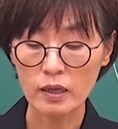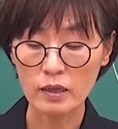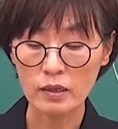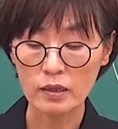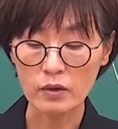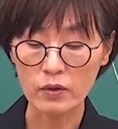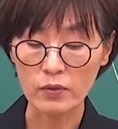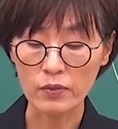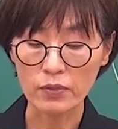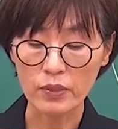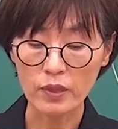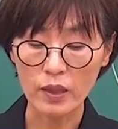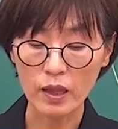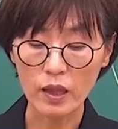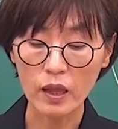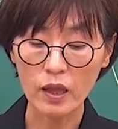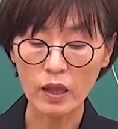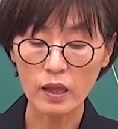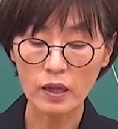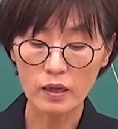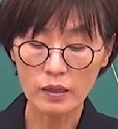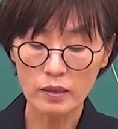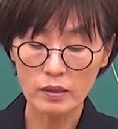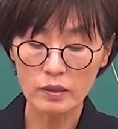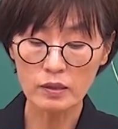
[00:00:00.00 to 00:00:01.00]

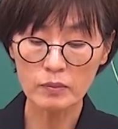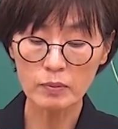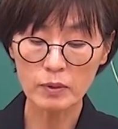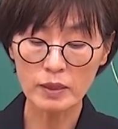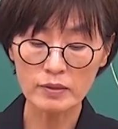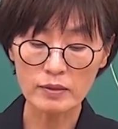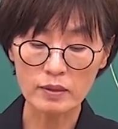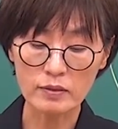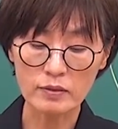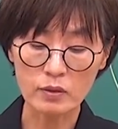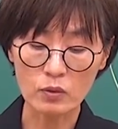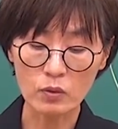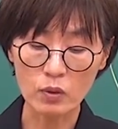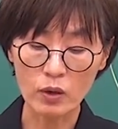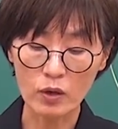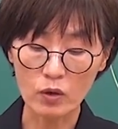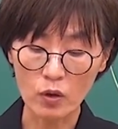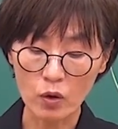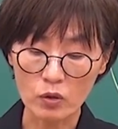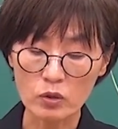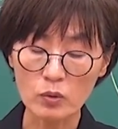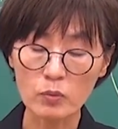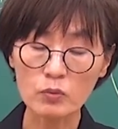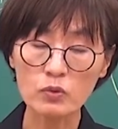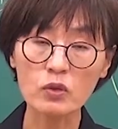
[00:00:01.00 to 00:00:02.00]
그런데 응급환자진료가
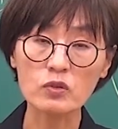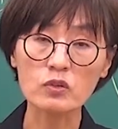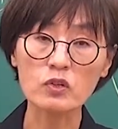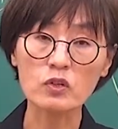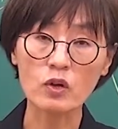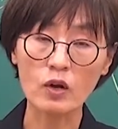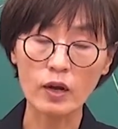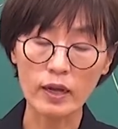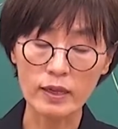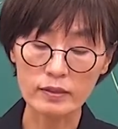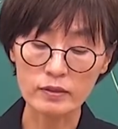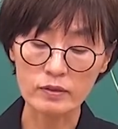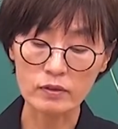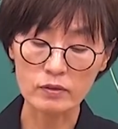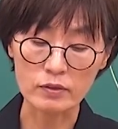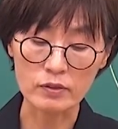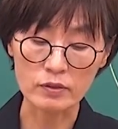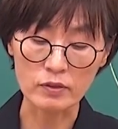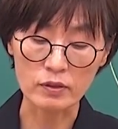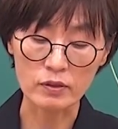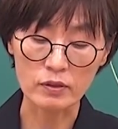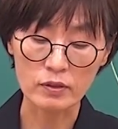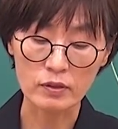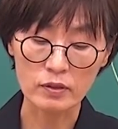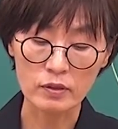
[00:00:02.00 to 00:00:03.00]
여기서부터 들어가는 거죠.